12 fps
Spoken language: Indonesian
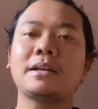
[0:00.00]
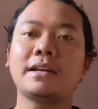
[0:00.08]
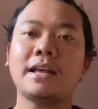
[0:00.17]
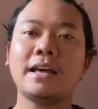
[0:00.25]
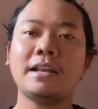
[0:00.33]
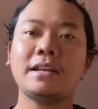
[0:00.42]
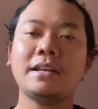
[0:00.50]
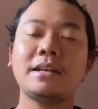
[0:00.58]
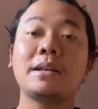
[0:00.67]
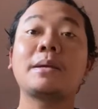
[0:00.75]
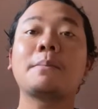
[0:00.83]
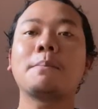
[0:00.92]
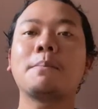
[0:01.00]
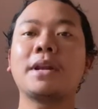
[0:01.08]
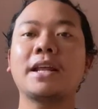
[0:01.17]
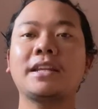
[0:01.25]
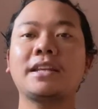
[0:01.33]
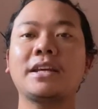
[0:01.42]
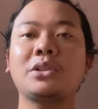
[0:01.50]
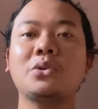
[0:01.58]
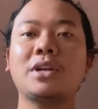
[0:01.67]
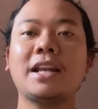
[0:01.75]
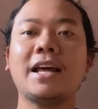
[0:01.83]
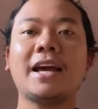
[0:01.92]
Dan brandnya itu
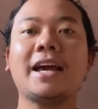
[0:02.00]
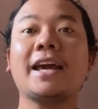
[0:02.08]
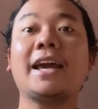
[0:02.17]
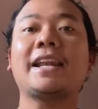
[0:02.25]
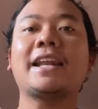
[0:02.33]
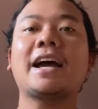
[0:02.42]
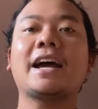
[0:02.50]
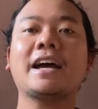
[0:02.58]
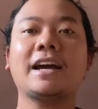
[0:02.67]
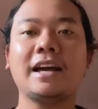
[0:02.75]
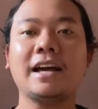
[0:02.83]
adalah NHK.